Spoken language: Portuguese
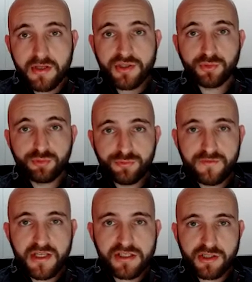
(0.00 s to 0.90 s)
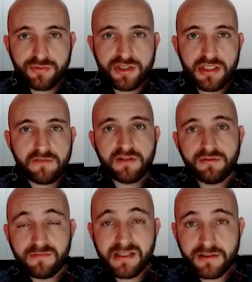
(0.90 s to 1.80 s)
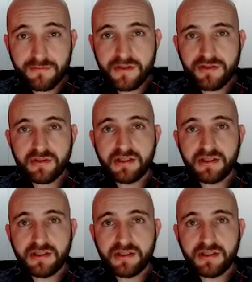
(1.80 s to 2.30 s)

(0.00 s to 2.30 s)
são dúvidas que eu tive e dúvidas que eu vejo